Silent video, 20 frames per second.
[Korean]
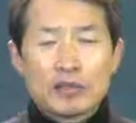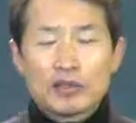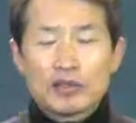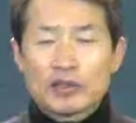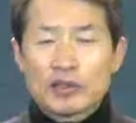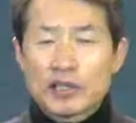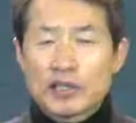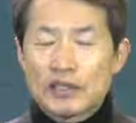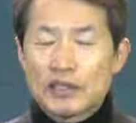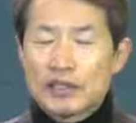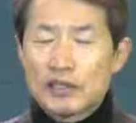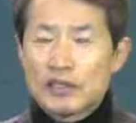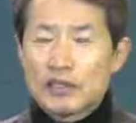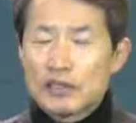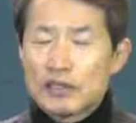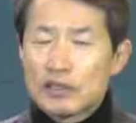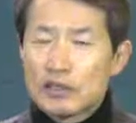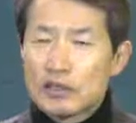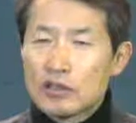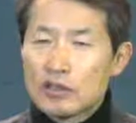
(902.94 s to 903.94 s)
분
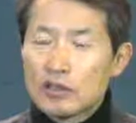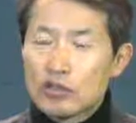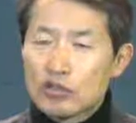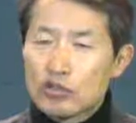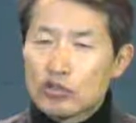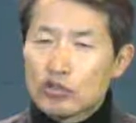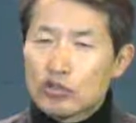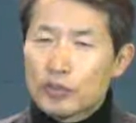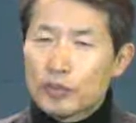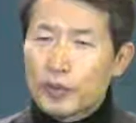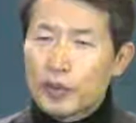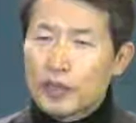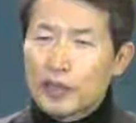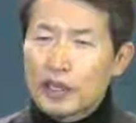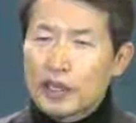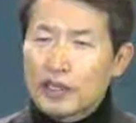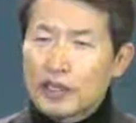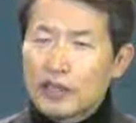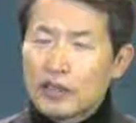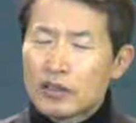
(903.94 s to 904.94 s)
중에서
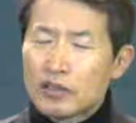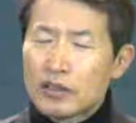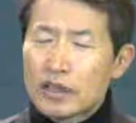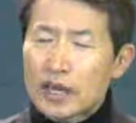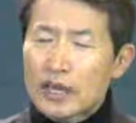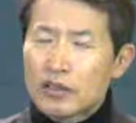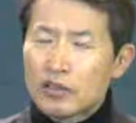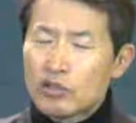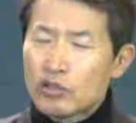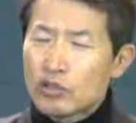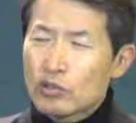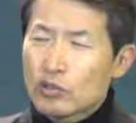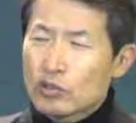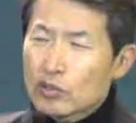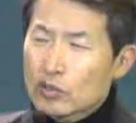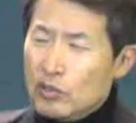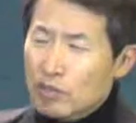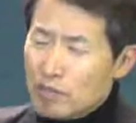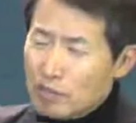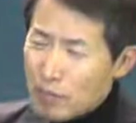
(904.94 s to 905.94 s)
유별나게 어느
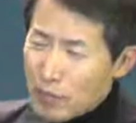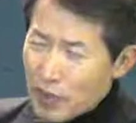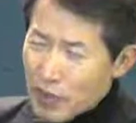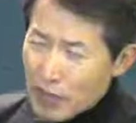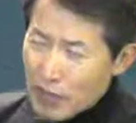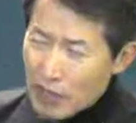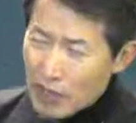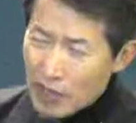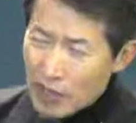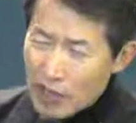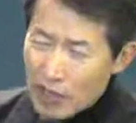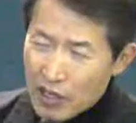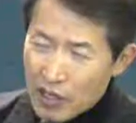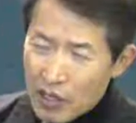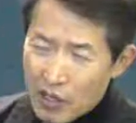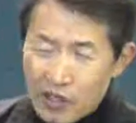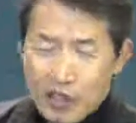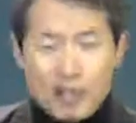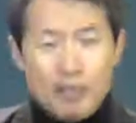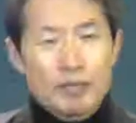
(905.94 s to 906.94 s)
한쪽으로 막
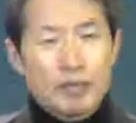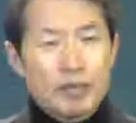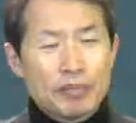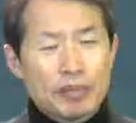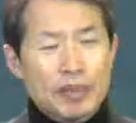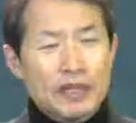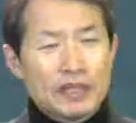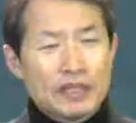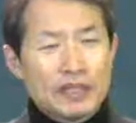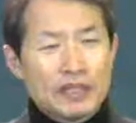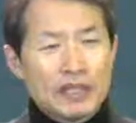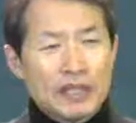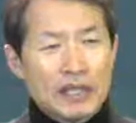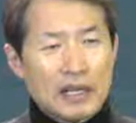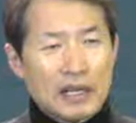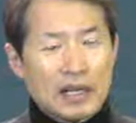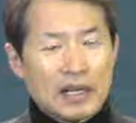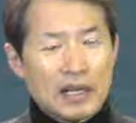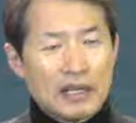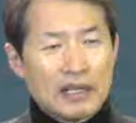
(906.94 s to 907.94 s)
깊이
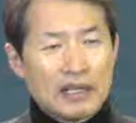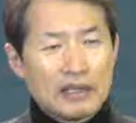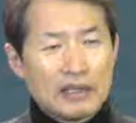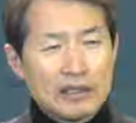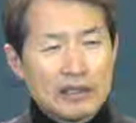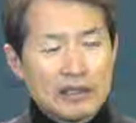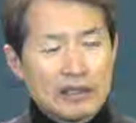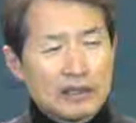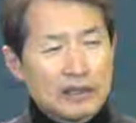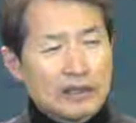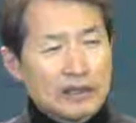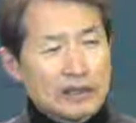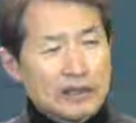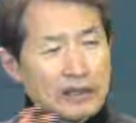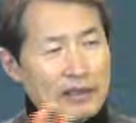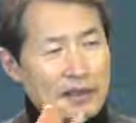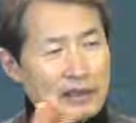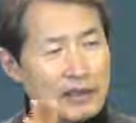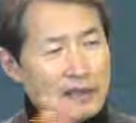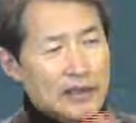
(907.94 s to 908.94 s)
빠진다.
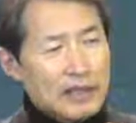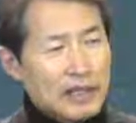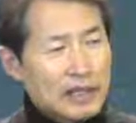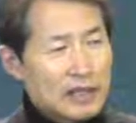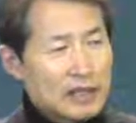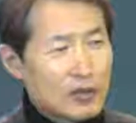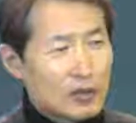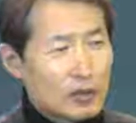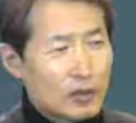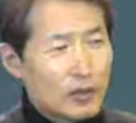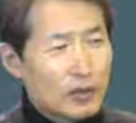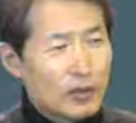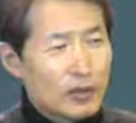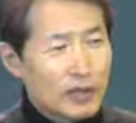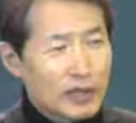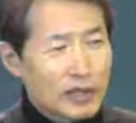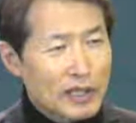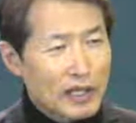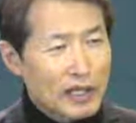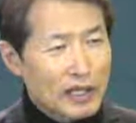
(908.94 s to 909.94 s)
그는 신앙이
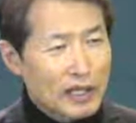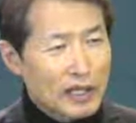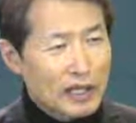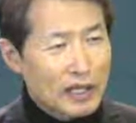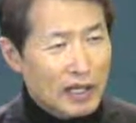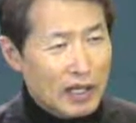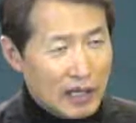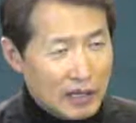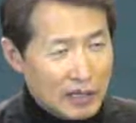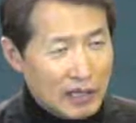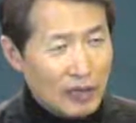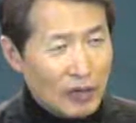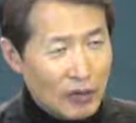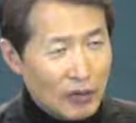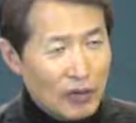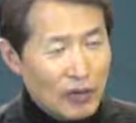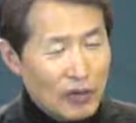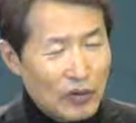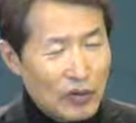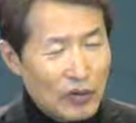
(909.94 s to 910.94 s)
좋은 게
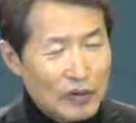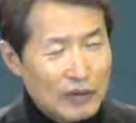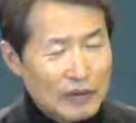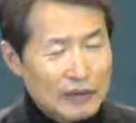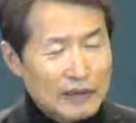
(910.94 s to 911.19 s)
아니고,